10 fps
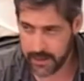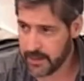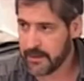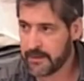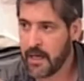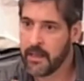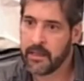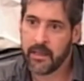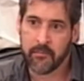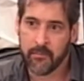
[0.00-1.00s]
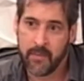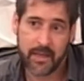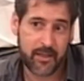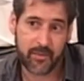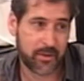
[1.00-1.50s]
es quizá el que
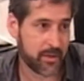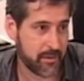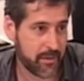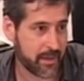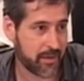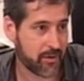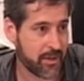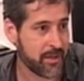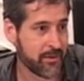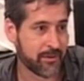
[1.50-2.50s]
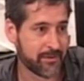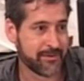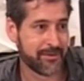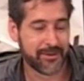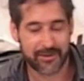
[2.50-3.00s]
más kilómetros debe haber recorrido,
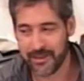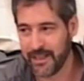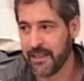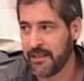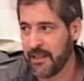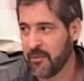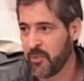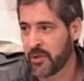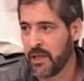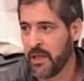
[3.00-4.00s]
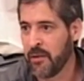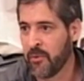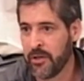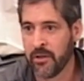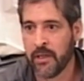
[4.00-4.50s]
¿no? Este, porque
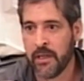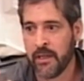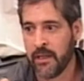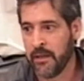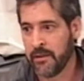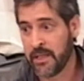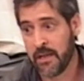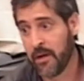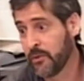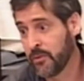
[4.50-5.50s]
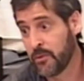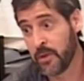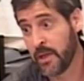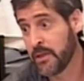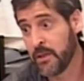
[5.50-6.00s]
bueno, eh, tenía bajo su
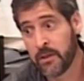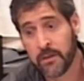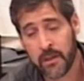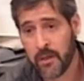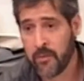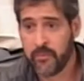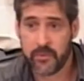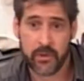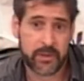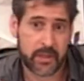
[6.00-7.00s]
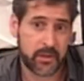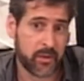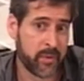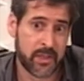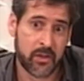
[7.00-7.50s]
jurisdicción todo el
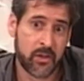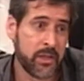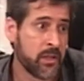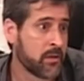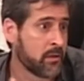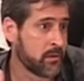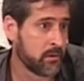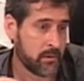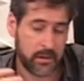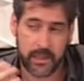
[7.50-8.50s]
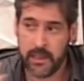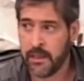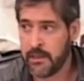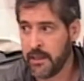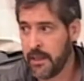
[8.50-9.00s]
territorio patagónico,
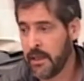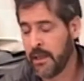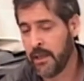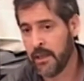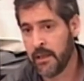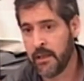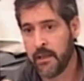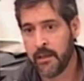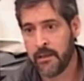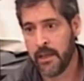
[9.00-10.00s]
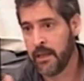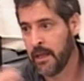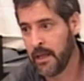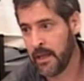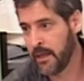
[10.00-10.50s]
este,
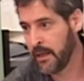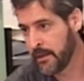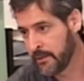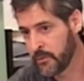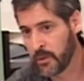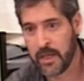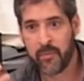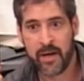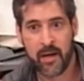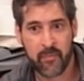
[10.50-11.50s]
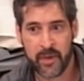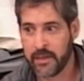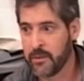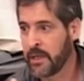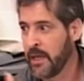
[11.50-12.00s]
desde el sur de La
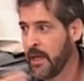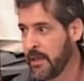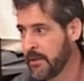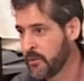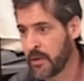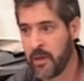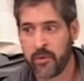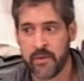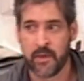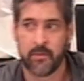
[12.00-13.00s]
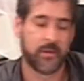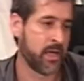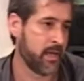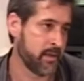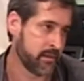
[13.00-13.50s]
Pampa, Neuquén, el sur de la provincia de
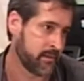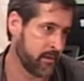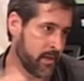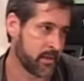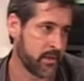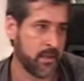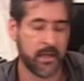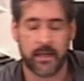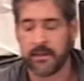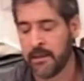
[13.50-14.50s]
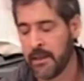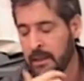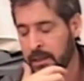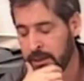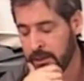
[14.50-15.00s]
Buenos Aires, de allí
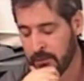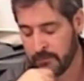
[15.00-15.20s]
hasta